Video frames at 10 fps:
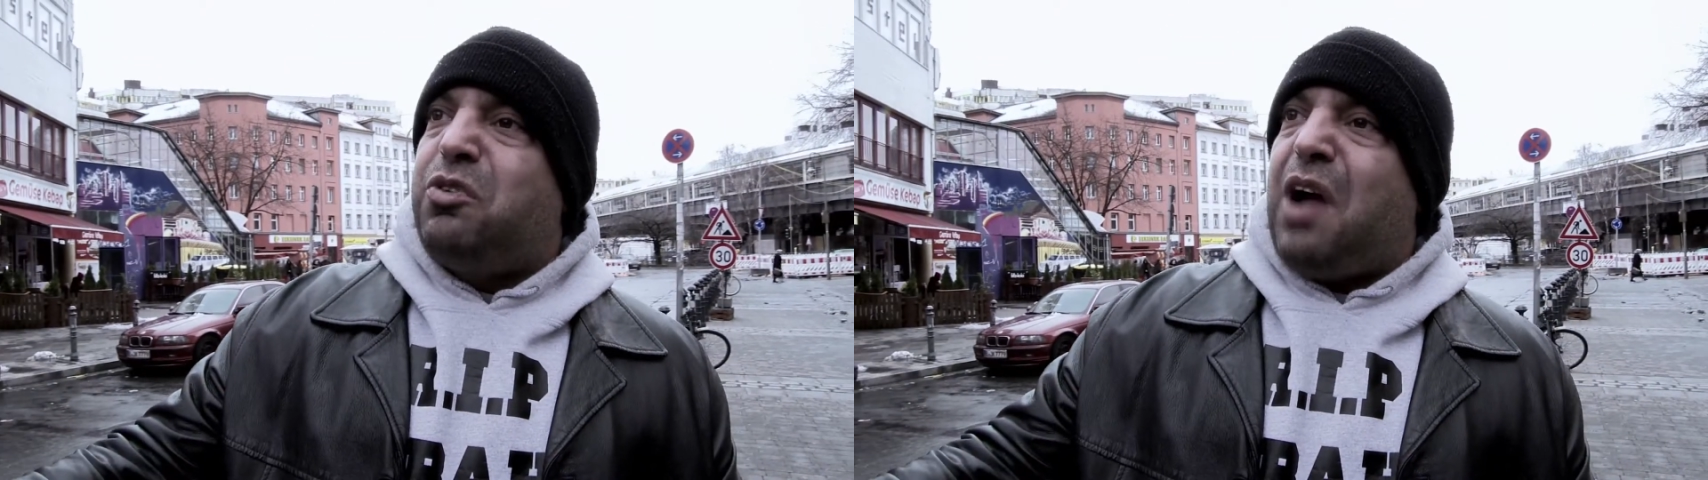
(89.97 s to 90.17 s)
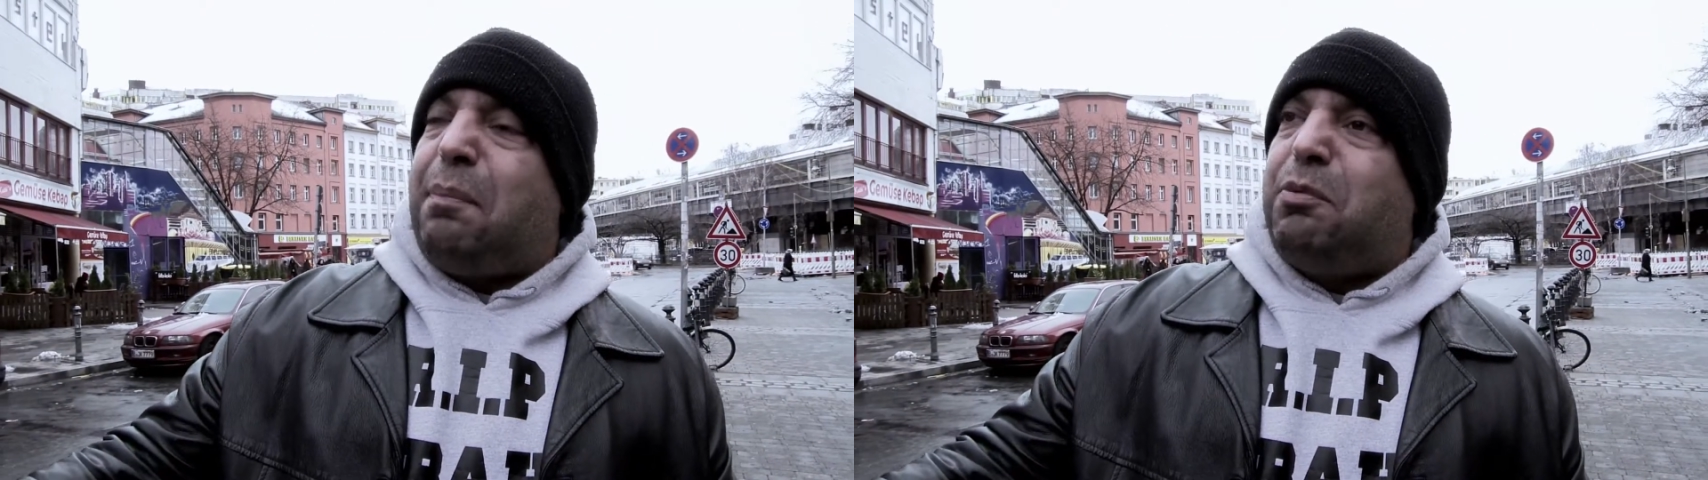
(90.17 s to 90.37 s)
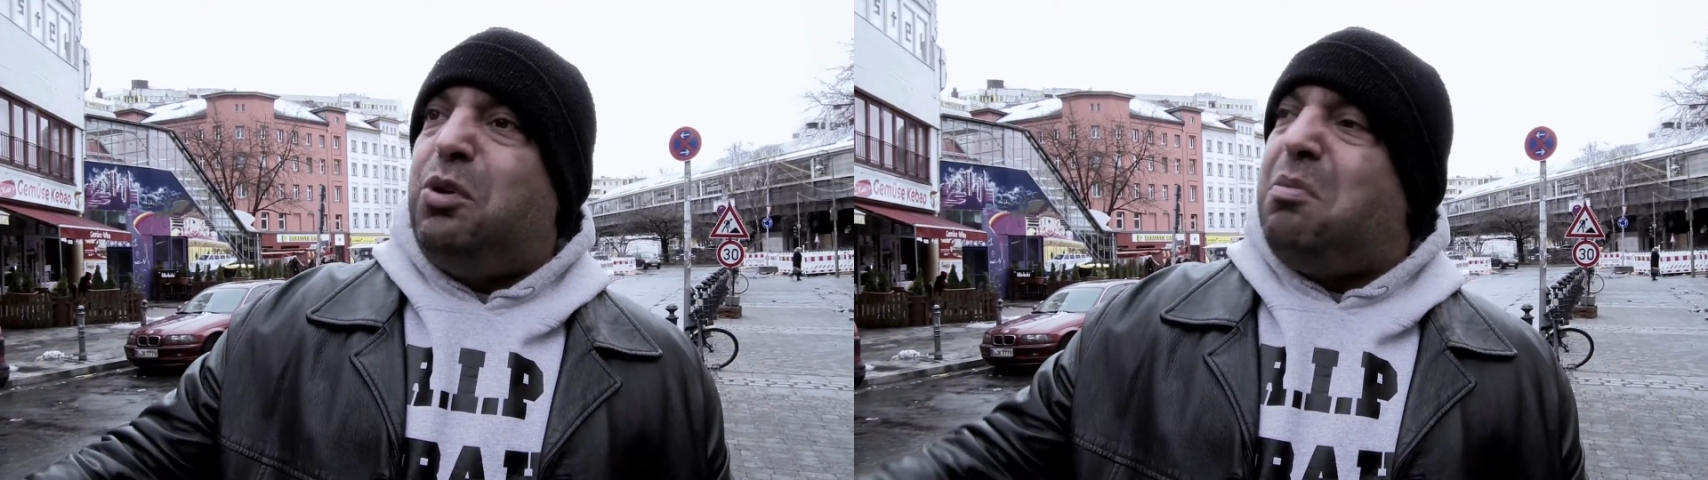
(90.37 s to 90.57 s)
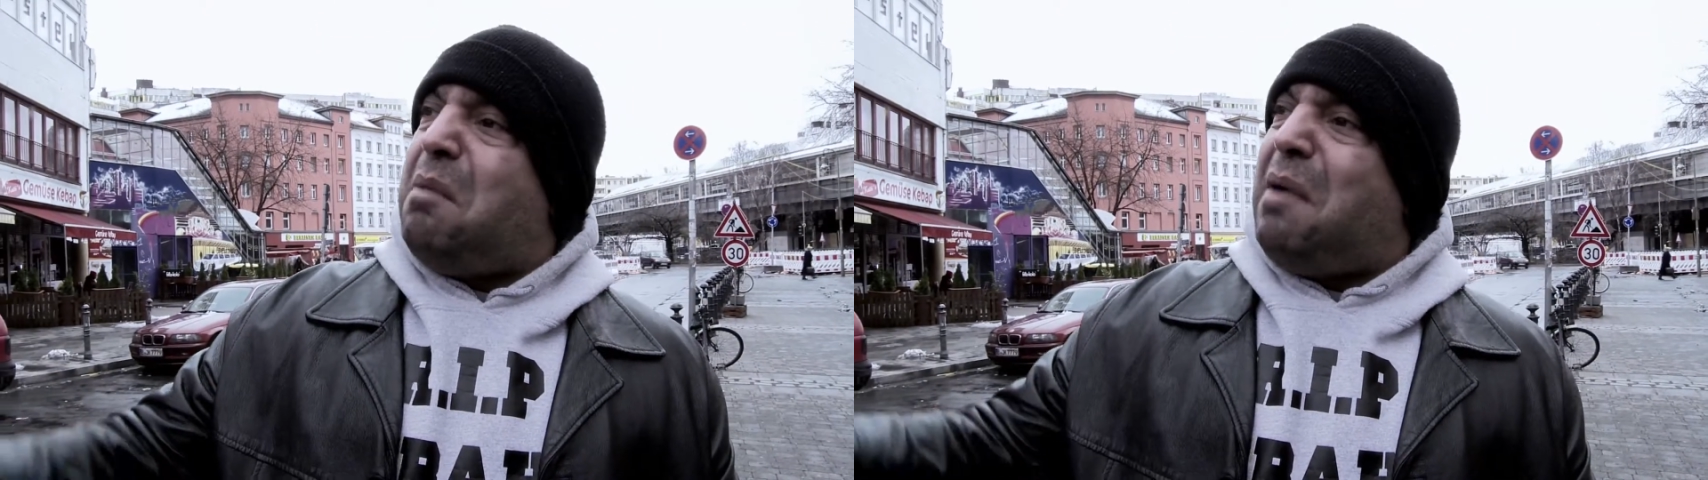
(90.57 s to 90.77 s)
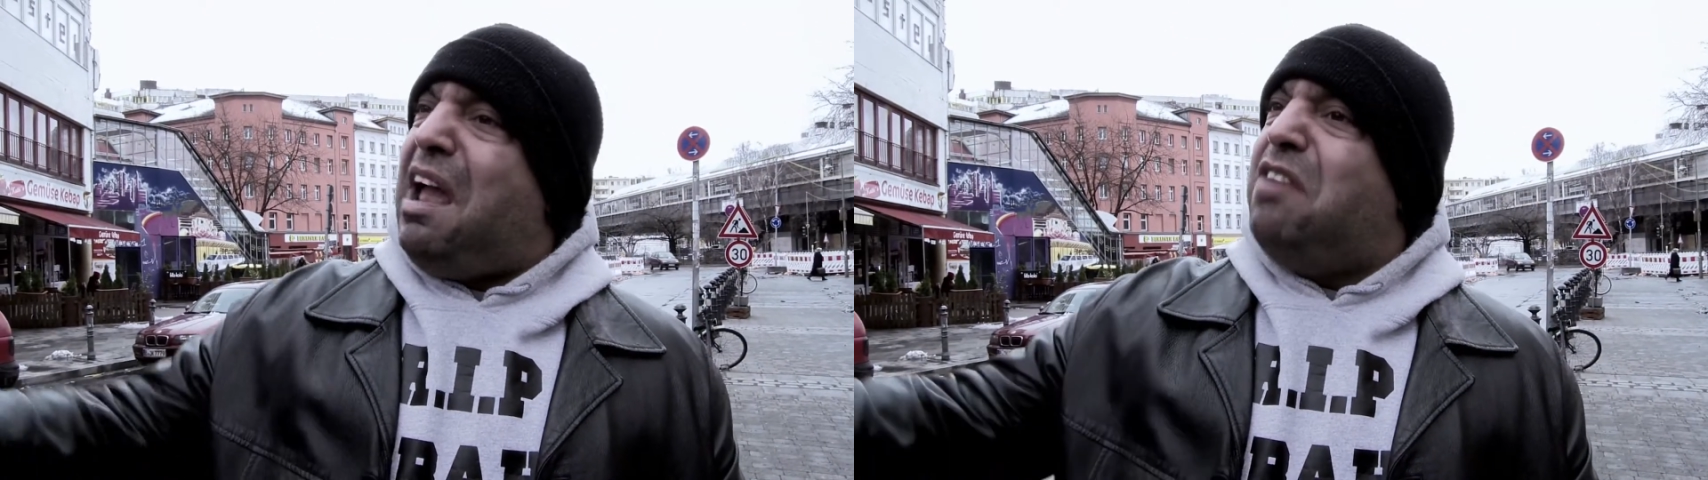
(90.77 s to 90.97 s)
abgenommen,
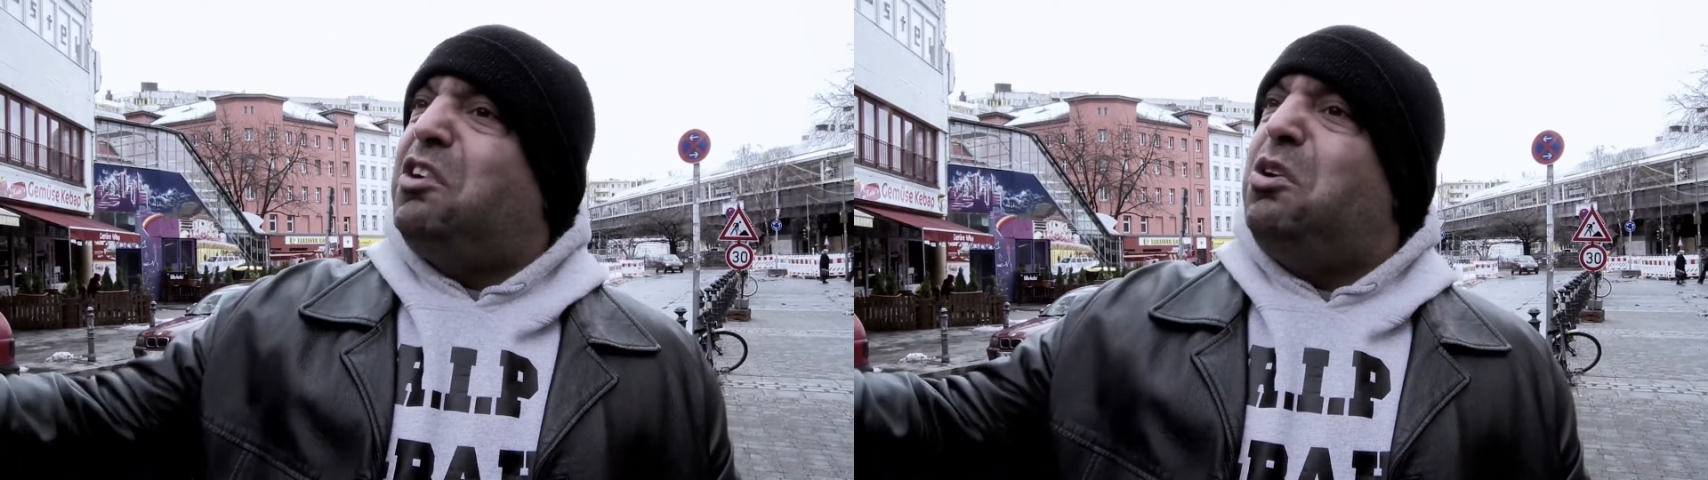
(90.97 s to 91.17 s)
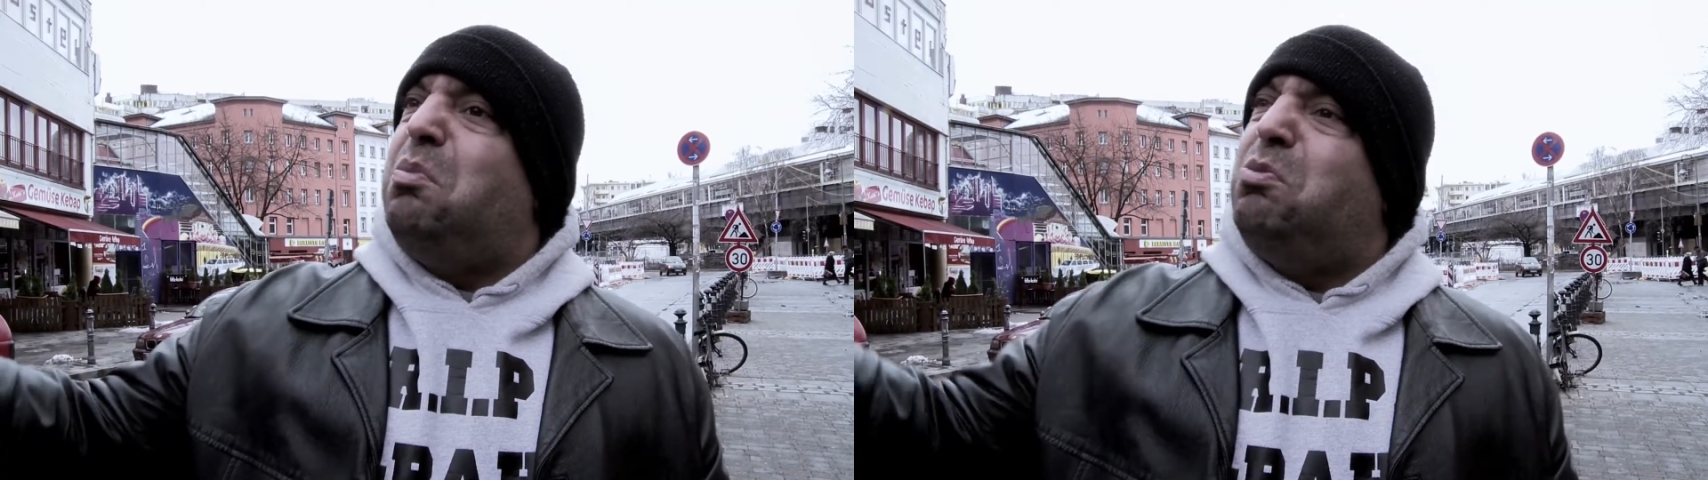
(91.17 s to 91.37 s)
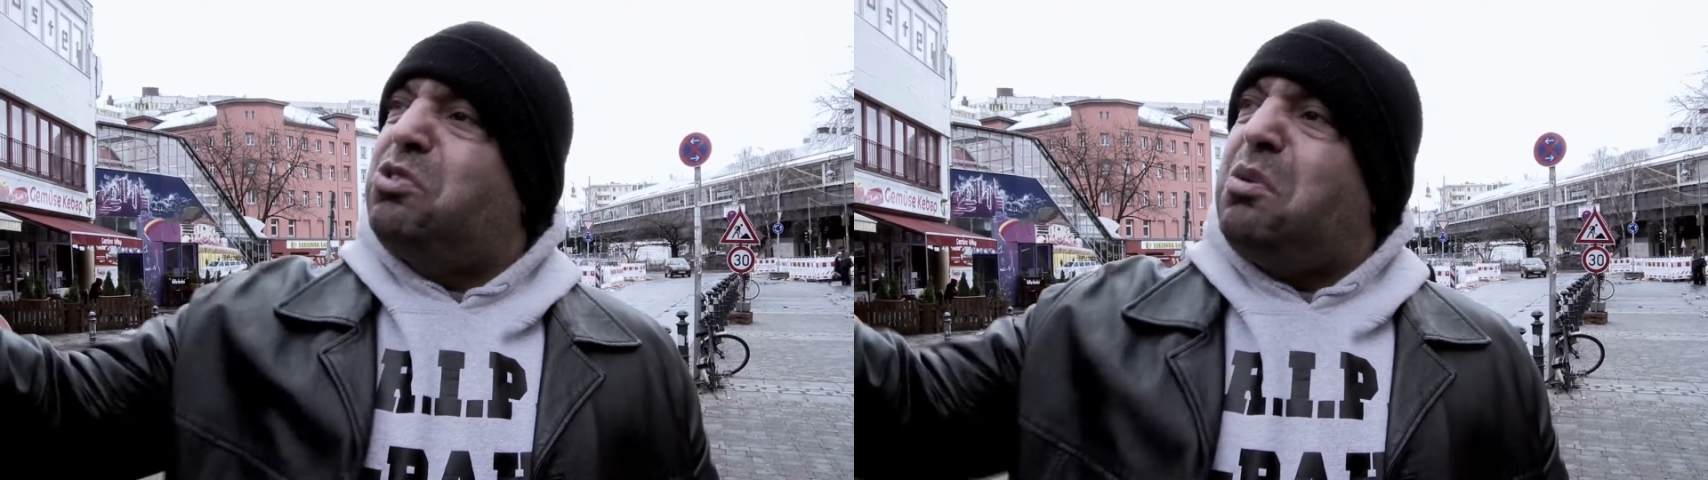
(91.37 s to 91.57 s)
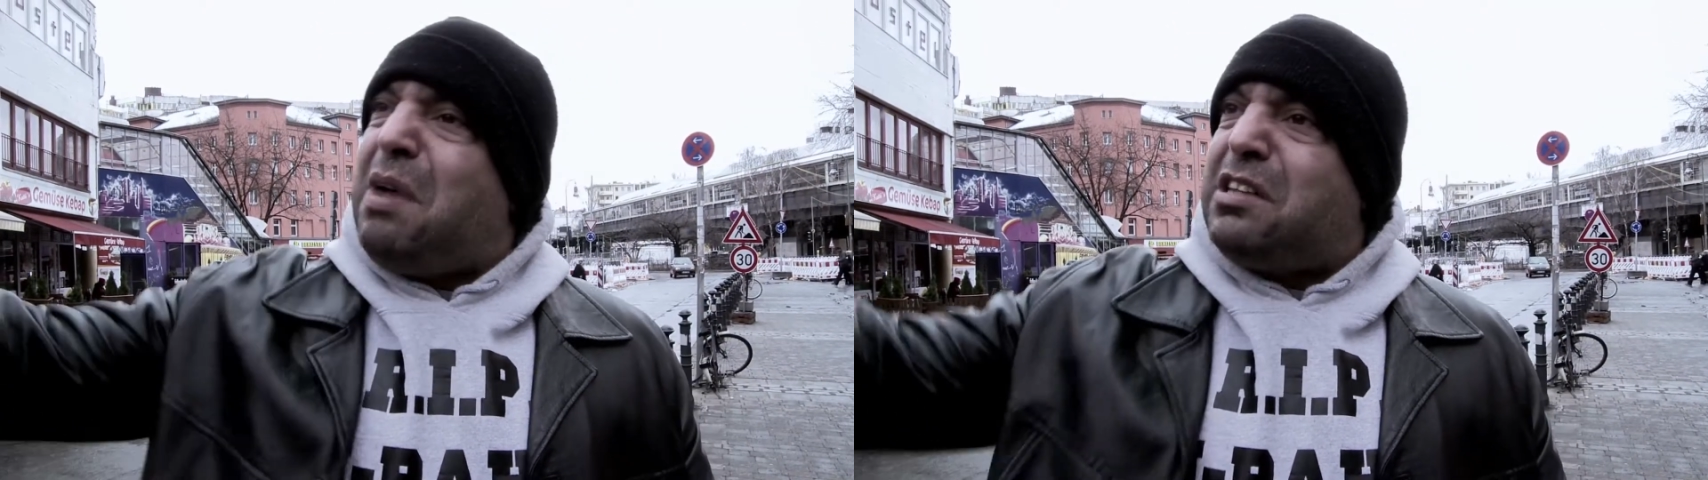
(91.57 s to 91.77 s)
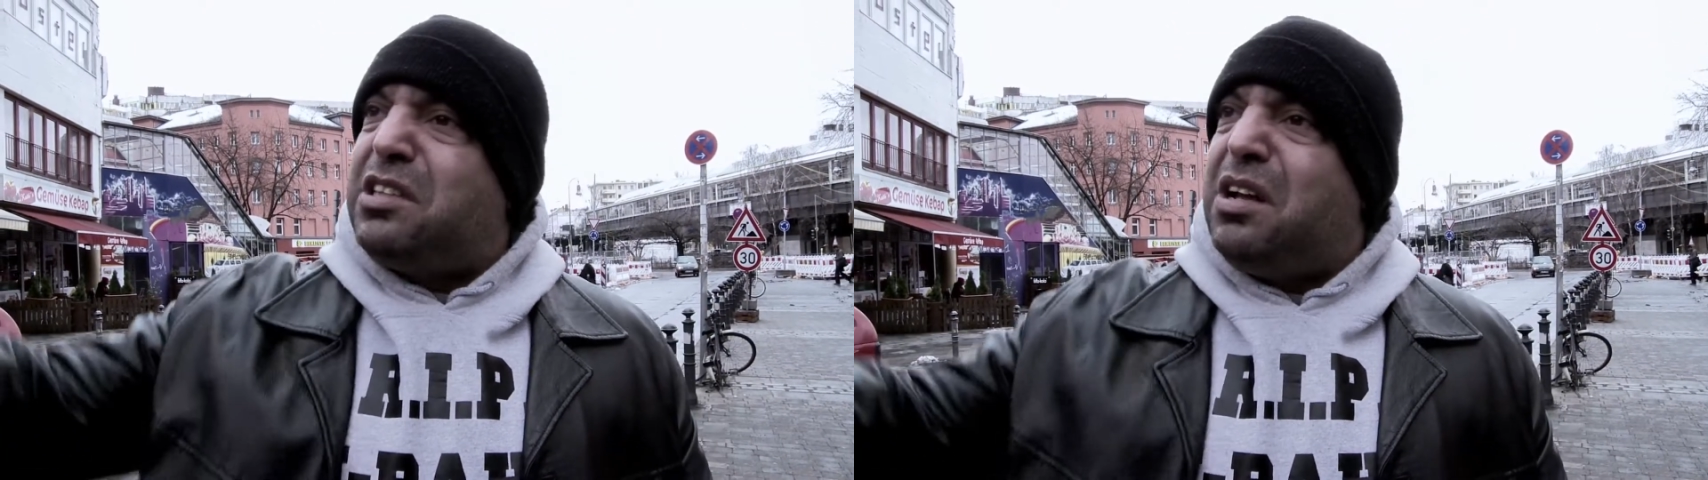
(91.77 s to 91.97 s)
aber 11 Kilo
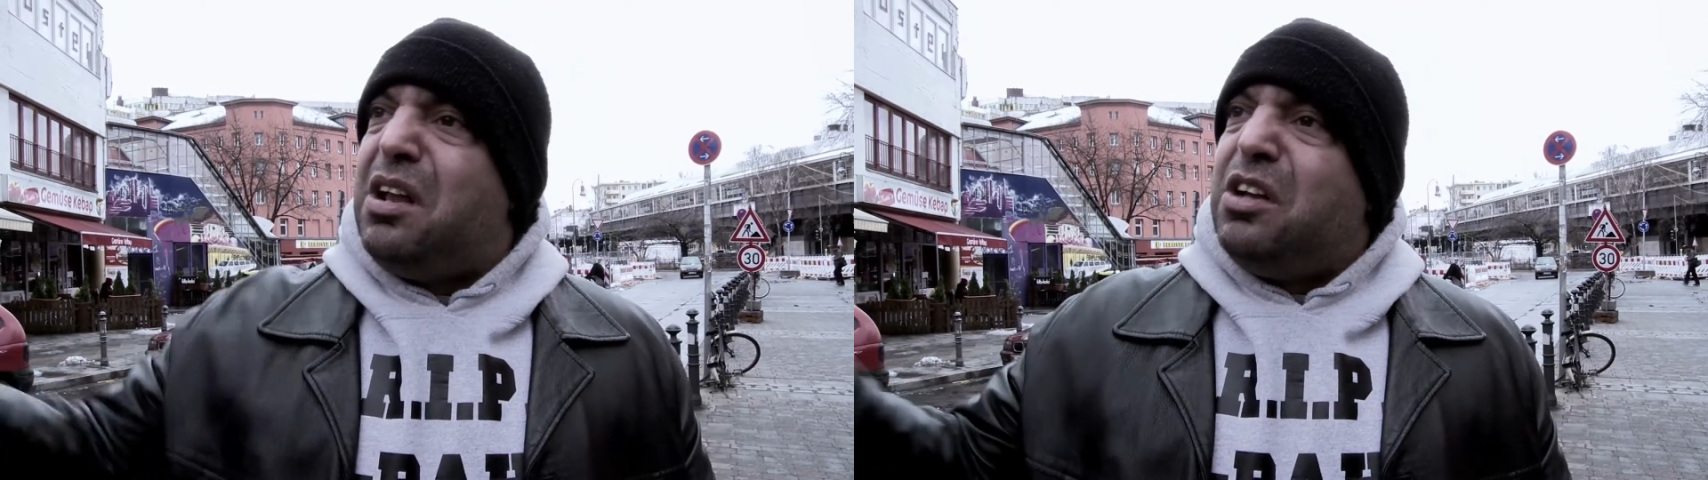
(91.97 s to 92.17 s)
Muskelmasse